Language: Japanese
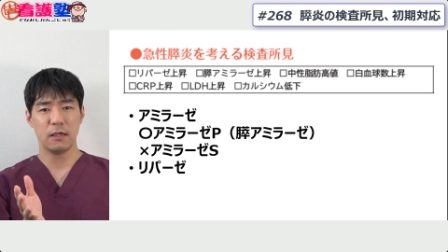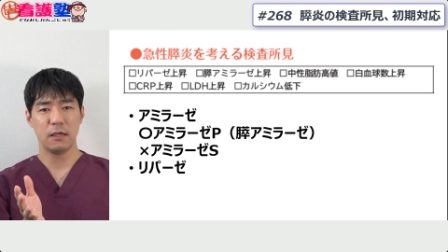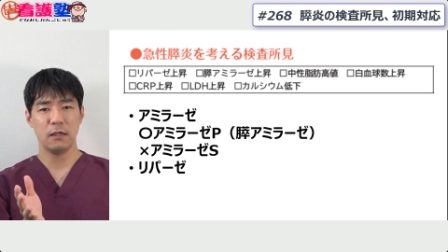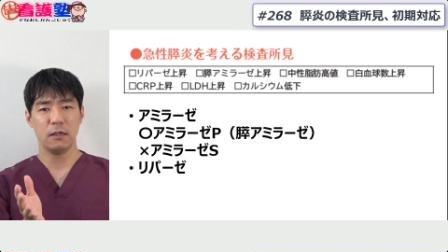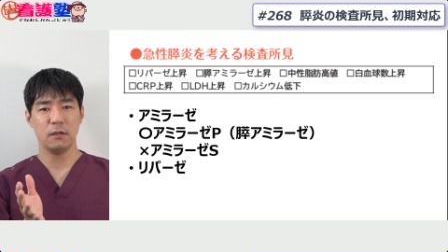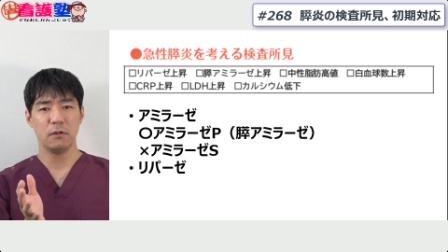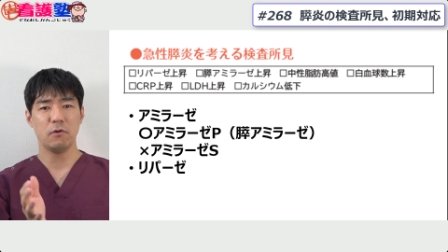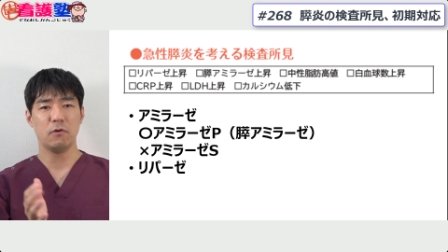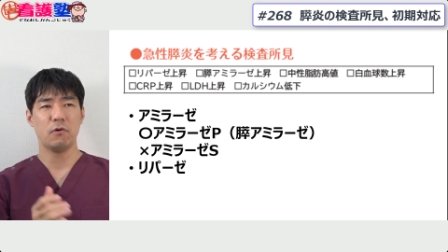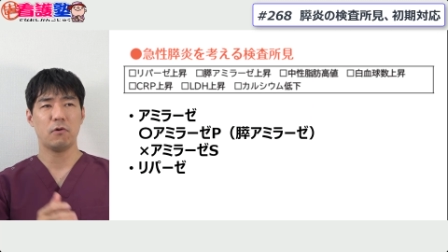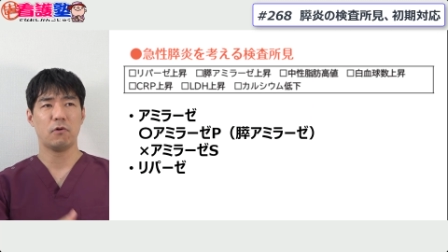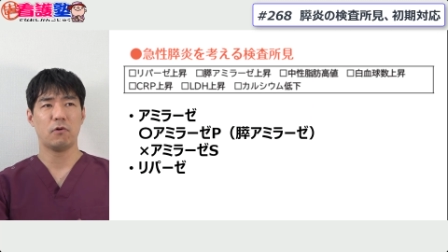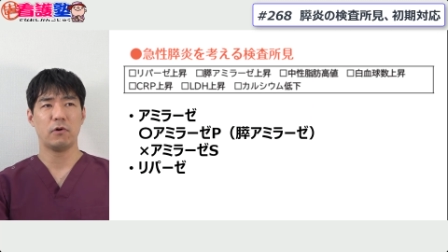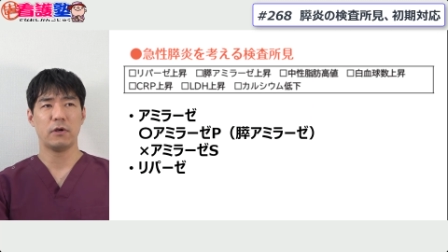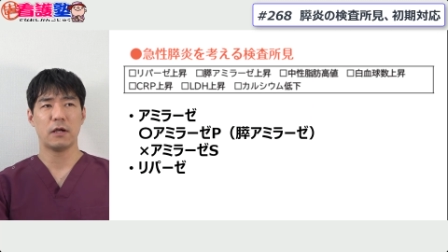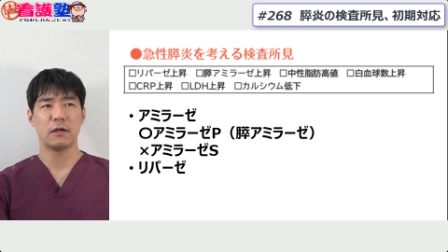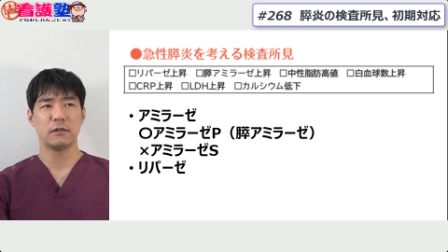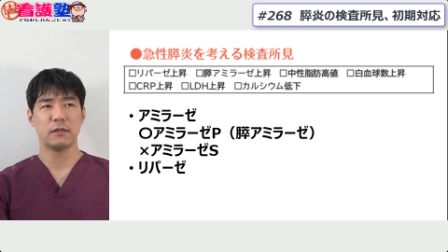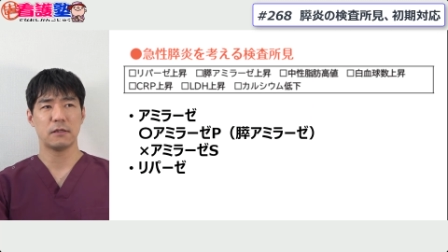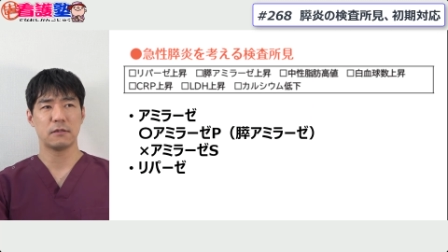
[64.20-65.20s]
液の
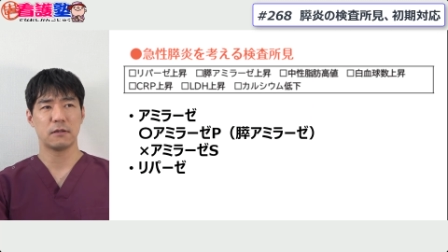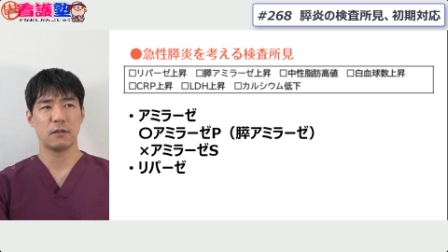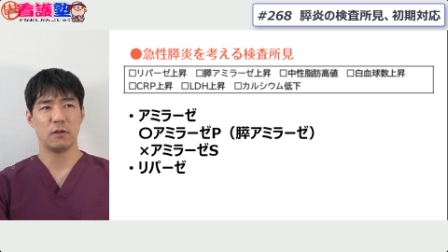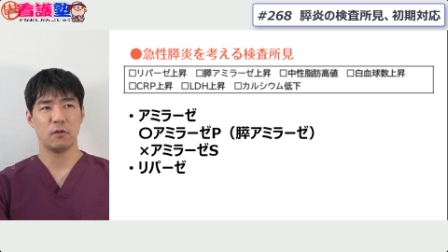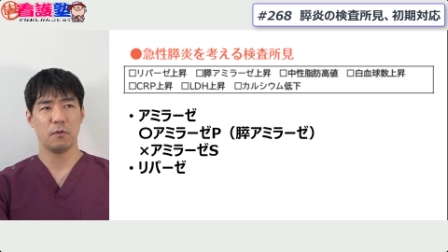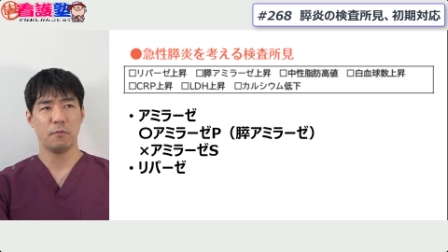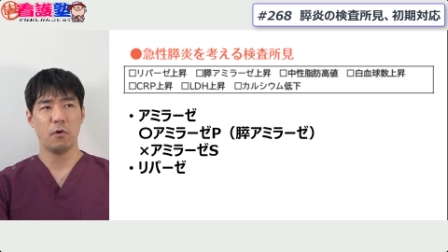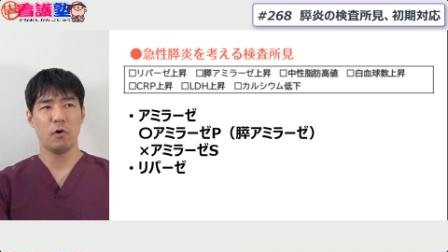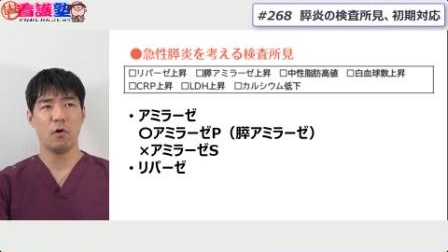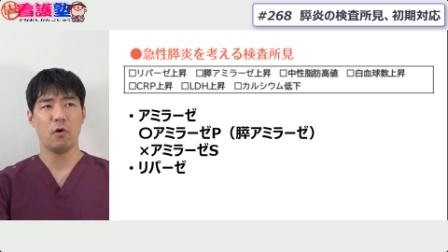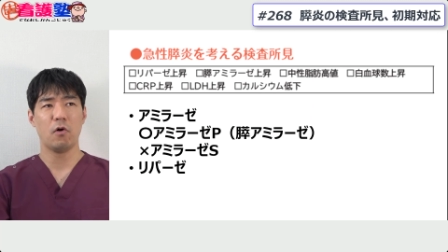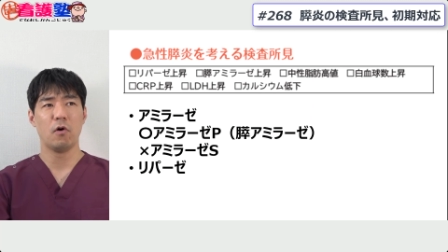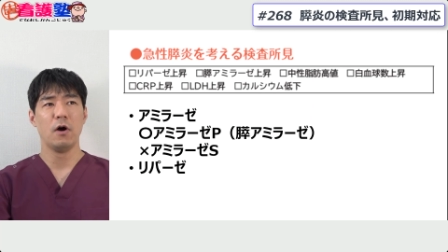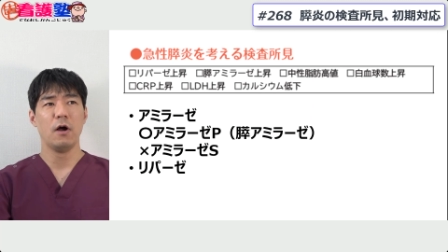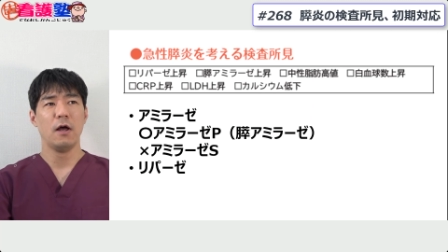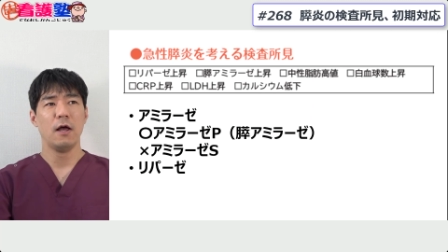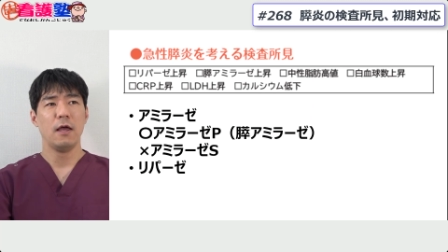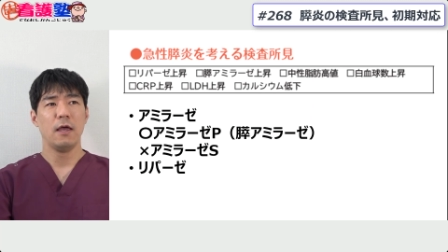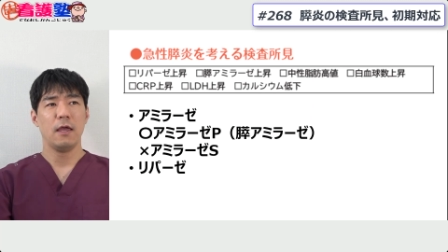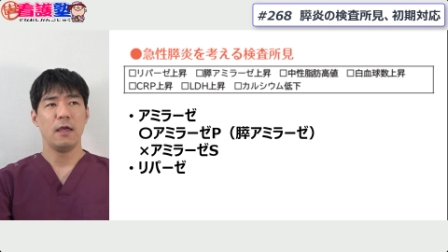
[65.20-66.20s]
略ですけれども、